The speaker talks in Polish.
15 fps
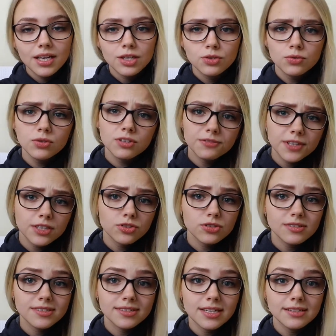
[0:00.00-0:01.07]
który
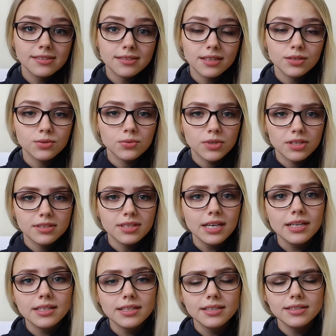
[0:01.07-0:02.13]
większość z nas traktuje
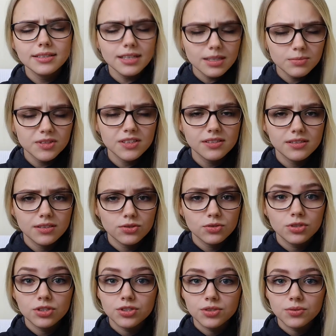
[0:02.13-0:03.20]
tak, jakby nas nie
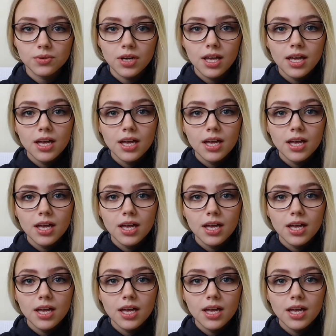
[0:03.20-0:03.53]
dotyczył.